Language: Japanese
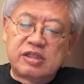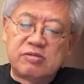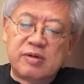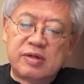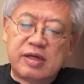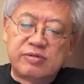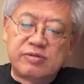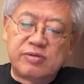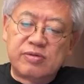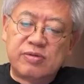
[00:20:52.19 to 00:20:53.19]
筑波大附
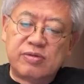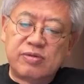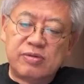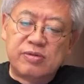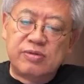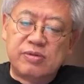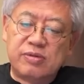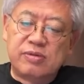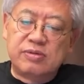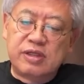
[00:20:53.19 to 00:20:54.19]
属高校
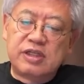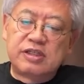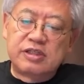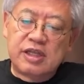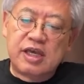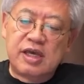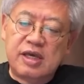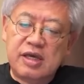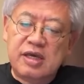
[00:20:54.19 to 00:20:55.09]
でですね、